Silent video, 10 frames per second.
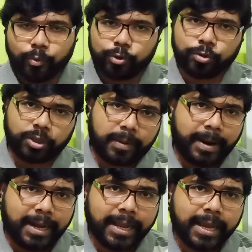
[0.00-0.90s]
উষ্ণতা
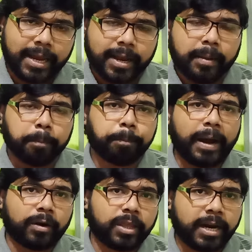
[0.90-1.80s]
বাড়লে
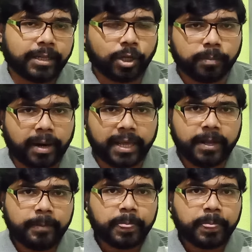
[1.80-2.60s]
পারদের আয়তন বাড়ে